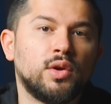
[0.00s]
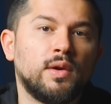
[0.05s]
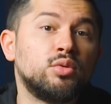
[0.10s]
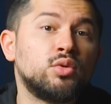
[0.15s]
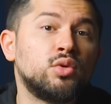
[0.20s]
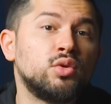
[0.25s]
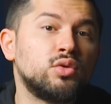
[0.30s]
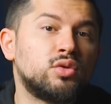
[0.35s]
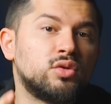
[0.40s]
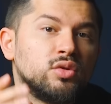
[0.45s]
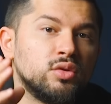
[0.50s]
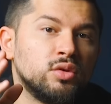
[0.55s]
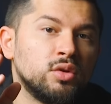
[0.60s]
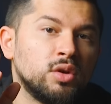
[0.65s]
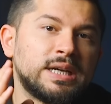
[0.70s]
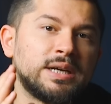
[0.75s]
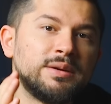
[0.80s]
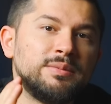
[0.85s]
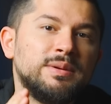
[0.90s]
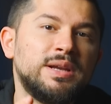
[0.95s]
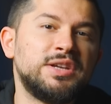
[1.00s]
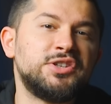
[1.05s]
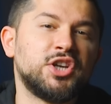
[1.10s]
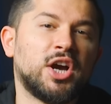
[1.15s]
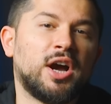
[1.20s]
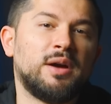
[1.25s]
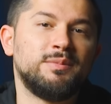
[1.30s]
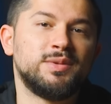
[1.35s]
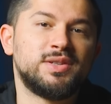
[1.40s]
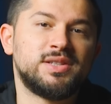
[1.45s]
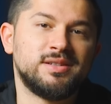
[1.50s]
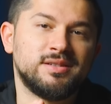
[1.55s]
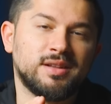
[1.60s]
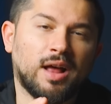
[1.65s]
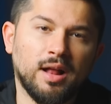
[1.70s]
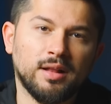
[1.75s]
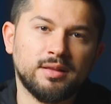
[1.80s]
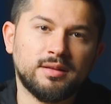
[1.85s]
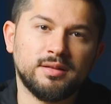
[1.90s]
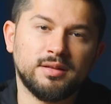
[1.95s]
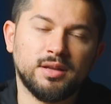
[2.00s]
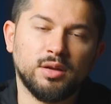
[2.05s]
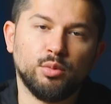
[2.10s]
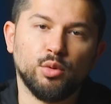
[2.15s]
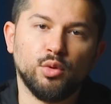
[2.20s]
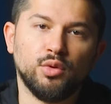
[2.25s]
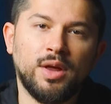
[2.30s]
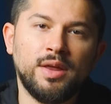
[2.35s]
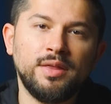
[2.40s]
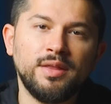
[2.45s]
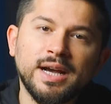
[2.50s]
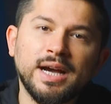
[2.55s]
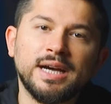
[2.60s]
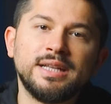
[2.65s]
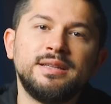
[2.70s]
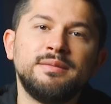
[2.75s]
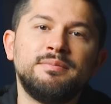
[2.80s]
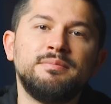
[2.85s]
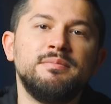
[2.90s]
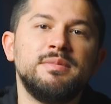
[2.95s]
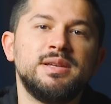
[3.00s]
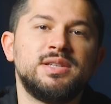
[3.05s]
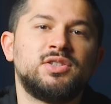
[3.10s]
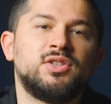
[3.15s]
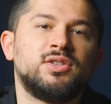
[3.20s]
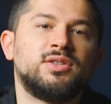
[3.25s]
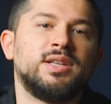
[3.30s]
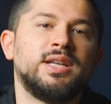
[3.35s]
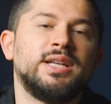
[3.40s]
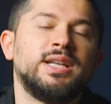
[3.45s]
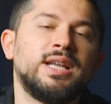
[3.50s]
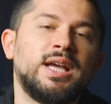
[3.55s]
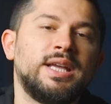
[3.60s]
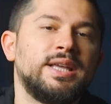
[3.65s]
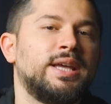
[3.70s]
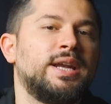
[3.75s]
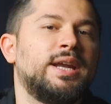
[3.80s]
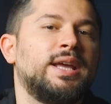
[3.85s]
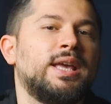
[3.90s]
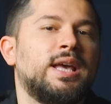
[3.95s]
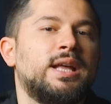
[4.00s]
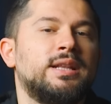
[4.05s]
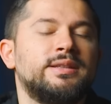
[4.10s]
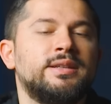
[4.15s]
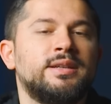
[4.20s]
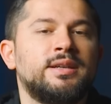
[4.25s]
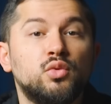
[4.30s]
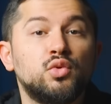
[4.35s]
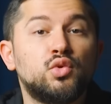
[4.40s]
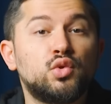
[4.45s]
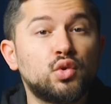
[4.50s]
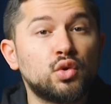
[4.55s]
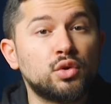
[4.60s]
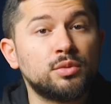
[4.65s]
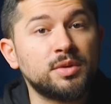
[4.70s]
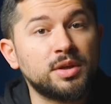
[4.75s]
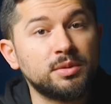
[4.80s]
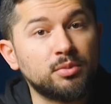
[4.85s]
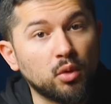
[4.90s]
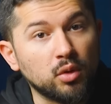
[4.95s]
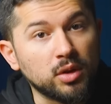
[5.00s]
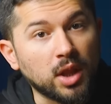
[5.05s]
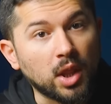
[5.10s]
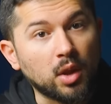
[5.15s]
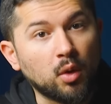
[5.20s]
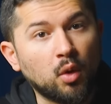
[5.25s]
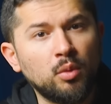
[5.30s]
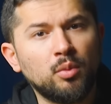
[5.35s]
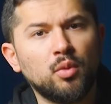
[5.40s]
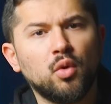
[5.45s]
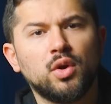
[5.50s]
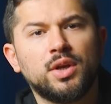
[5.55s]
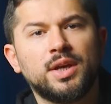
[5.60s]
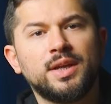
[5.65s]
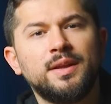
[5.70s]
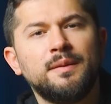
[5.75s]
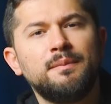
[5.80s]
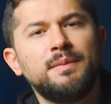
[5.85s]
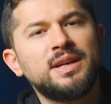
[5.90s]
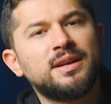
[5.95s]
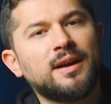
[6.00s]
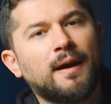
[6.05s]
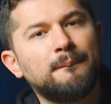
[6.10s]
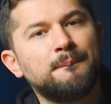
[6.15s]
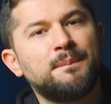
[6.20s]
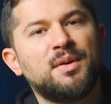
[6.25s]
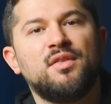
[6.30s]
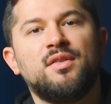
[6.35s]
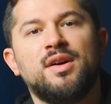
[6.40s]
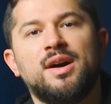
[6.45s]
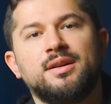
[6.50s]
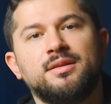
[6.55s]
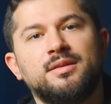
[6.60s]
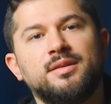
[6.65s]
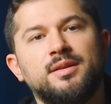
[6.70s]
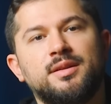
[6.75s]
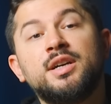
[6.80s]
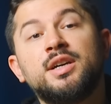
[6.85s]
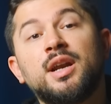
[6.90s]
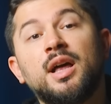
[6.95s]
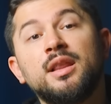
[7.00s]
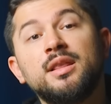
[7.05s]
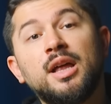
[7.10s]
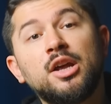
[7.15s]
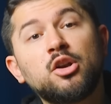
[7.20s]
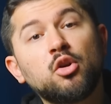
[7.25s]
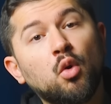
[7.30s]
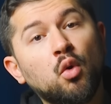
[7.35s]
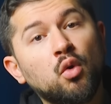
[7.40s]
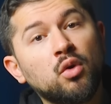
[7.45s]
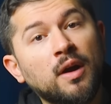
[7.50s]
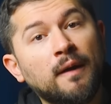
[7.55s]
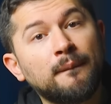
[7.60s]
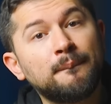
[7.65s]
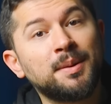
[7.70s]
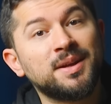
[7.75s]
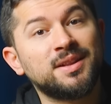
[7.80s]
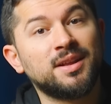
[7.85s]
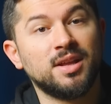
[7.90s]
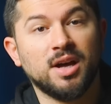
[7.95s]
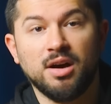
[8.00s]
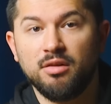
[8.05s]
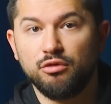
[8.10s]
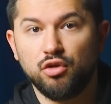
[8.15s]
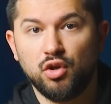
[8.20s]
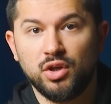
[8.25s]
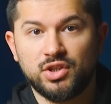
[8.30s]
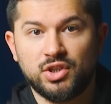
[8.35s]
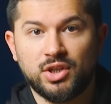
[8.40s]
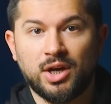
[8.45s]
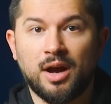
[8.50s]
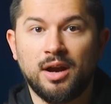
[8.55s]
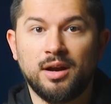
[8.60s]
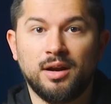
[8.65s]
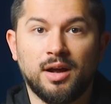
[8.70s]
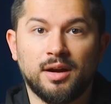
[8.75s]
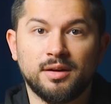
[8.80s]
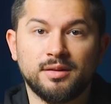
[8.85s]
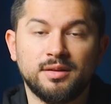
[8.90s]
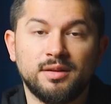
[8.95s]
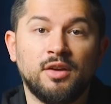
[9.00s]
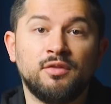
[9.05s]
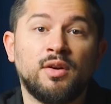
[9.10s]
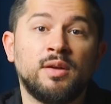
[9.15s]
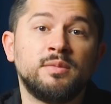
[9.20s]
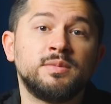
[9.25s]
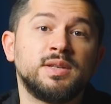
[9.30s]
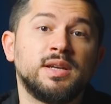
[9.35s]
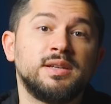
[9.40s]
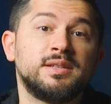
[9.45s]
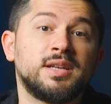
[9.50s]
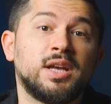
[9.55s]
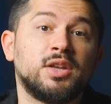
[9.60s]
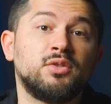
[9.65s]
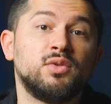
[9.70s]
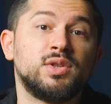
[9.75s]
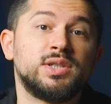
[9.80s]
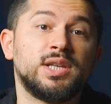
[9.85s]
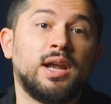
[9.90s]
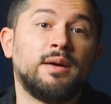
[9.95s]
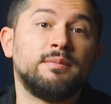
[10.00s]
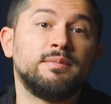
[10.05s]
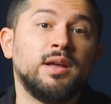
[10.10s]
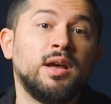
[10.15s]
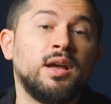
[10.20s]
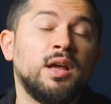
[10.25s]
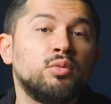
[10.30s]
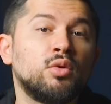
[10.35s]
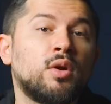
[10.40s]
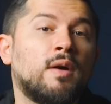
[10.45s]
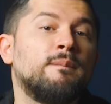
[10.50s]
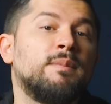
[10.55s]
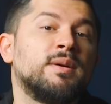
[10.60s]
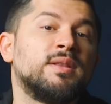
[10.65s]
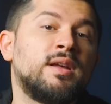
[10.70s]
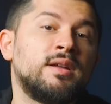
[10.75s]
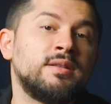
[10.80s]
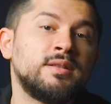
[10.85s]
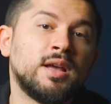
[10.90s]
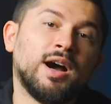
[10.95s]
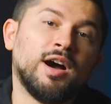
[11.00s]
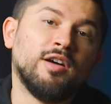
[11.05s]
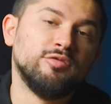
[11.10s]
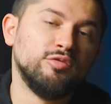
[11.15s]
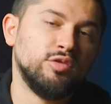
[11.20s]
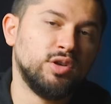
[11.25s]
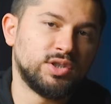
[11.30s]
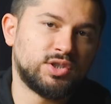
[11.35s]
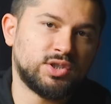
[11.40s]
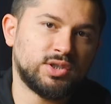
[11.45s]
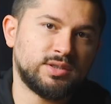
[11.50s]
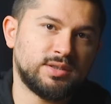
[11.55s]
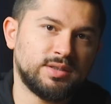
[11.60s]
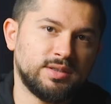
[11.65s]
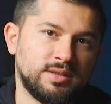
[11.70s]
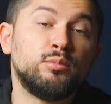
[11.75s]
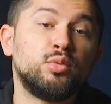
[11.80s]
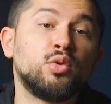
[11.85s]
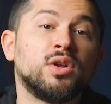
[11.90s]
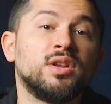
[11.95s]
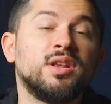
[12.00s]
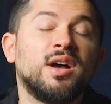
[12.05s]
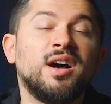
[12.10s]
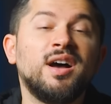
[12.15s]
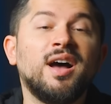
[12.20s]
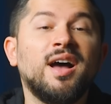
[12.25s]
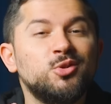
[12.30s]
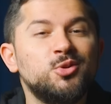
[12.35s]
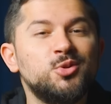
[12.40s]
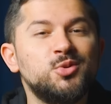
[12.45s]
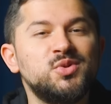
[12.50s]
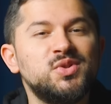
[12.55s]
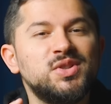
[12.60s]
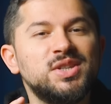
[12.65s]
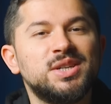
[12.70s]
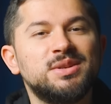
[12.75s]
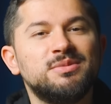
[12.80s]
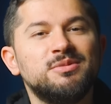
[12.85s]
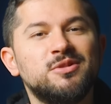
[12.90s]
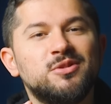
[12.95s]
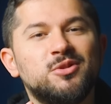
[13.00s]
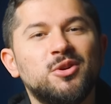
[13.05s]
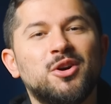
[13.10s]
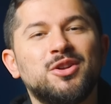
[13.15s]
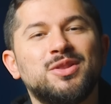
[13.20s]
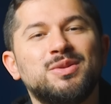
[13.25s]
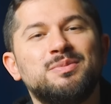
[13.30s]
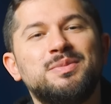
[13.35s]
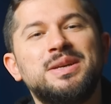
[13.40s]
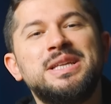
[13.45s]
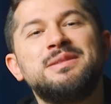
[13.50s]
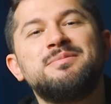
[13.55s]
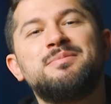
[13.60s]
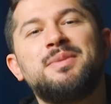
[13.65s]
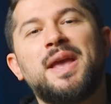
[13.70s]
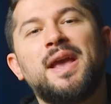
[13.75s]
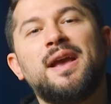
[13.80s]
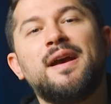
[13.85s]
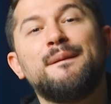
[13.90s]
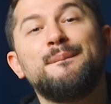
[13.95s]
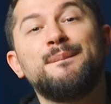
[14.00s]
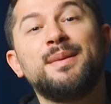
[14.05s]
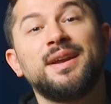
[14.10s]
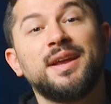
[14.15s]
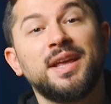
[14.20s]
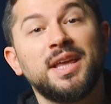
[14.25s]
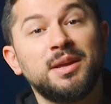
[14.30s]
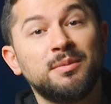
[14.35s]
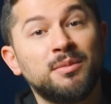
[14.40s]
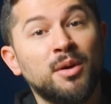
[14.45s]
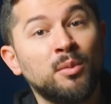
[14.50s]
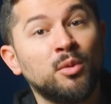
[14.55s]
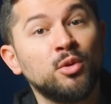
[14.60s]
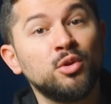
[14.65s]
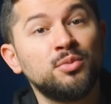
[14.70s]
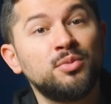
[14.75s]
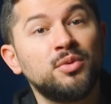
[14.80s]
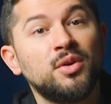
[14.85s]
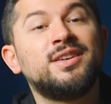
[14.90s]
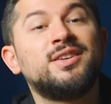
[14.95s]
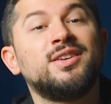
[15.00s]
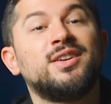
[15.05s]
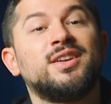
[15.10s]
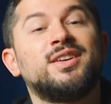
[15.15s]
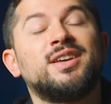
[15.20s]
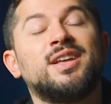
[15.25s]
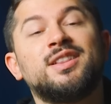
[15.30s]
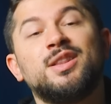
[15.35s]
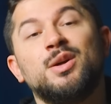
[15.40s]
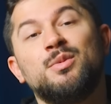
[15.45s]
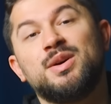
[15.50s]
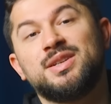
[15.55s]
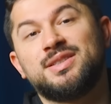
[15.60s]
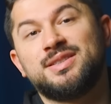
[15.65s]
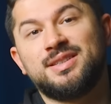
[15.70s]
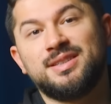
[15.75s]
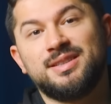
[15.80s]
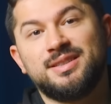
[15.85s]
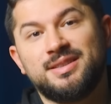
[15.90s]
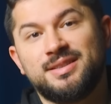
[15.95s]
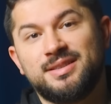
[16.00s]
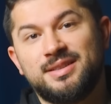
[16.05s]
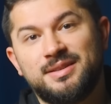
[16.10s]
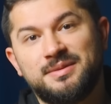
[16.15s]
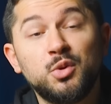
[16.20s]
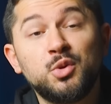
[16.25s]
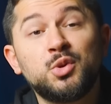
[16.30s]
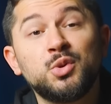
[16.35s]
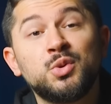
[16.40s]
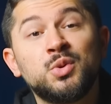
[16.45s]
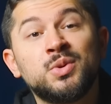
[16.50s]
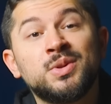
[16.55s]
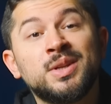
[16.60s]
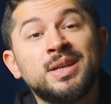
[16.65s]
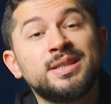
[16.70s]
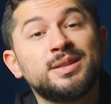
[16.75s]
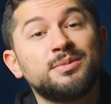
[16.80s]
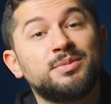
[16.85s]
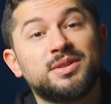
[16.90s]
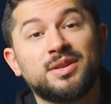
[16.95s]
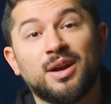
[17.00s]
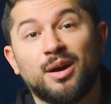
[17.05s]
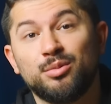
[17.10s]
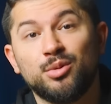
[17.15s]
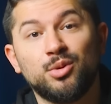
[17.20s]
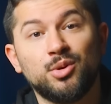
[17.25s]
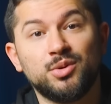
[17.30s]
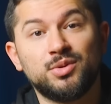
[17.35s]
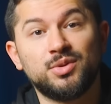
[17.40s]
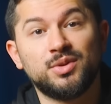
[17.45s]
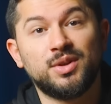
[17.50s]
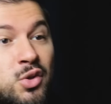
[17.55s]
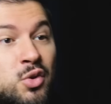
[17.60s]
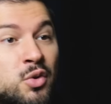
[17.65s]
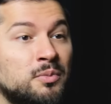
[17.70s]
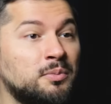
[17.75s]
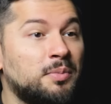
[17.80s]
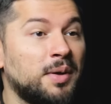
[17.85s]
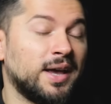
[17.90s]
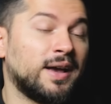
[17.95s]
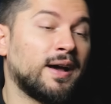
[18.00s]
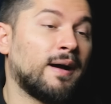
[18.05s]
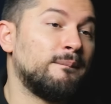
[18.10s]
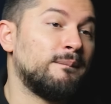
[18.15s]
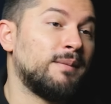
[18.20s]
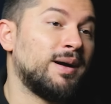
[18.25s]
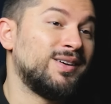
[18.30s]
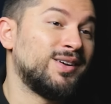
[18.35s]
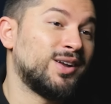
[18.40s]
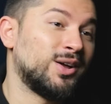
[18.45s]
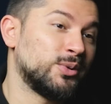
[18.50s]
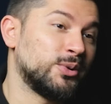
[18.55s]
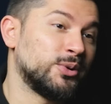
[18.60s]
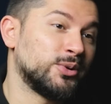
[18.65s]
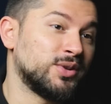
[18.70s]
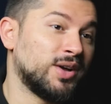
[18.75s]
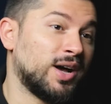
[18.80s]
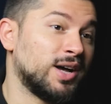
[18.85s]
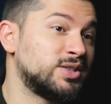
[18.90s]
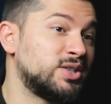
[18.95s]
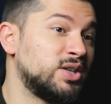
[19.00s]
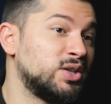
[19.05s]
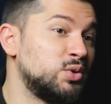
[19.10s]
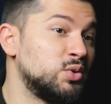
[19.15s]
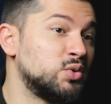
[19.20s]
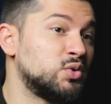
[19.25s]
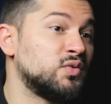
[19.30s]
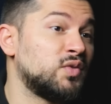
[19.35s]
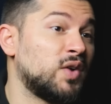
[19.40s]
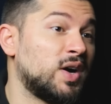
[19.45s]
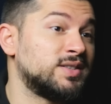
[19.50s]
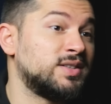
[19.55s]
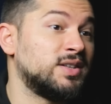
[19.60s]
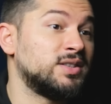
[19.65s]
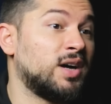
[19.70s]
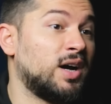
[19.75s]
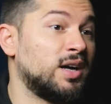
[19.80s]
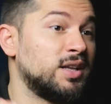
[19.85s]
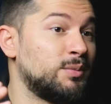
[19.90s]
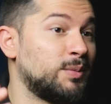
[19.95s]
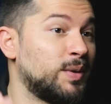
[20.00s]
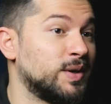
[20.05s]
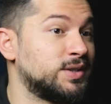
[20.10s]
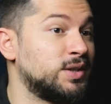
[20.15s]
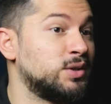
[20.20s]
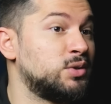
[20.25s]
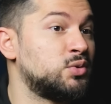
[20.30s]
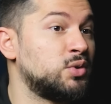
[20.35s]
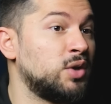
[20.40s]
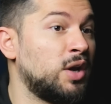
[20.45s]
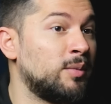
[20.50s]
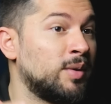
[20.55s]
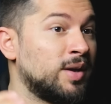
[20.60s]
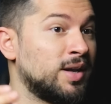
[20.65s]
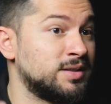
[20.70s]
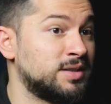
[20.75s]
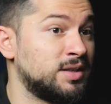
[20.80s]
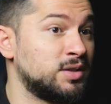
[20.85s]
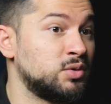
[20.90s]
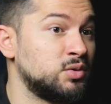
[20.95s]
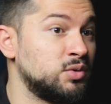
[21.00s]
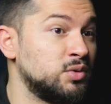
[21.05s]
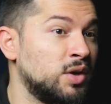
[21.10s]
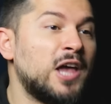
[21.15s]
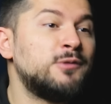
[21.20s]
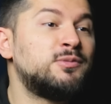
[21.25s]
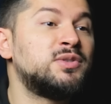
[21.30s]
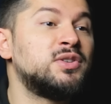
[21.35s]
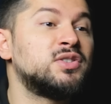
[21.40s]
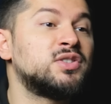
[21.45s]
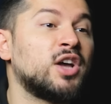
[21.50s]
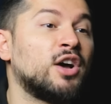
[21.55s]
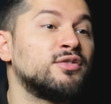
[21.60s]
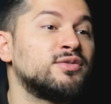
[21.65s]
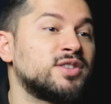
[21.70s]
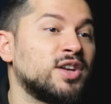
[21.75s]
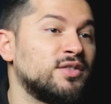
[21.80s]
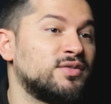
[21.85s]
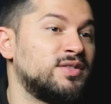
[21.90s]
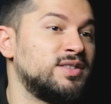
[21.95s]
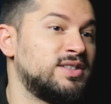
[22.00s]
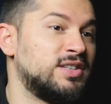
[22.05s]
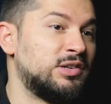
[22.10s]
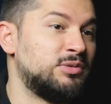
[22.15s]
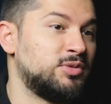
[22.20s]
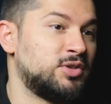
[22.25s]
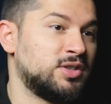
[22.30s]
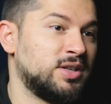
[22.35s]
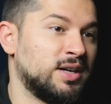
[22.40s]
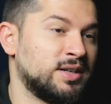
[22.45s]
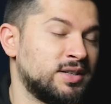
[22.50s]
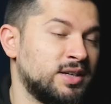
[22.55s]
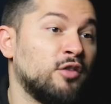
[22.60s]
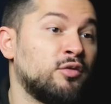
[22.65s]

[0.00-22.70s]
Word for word: Bugünkü Kıble Camisi'nin altında bulunan Kadib Mescid denilen yere geldi. Uçurum gibi olan o bölgede bir rampa vardı. Krallar o rampadan avluya çıkarlardı. Efendimiz Aleyhisselatü Vesselam da bu rampadan avluya çıktı çıktı. Burada 124 bin peygambere imam olup iki rekat namaz kıldırdı. Düşünün nasıl bir tabloydu. Tüm peygamberler orada. Hazreti Yusuf, Hazreti Adem, Hazreti Süleyman, Hazreti Nuh hepsi saf saf dizilmişler.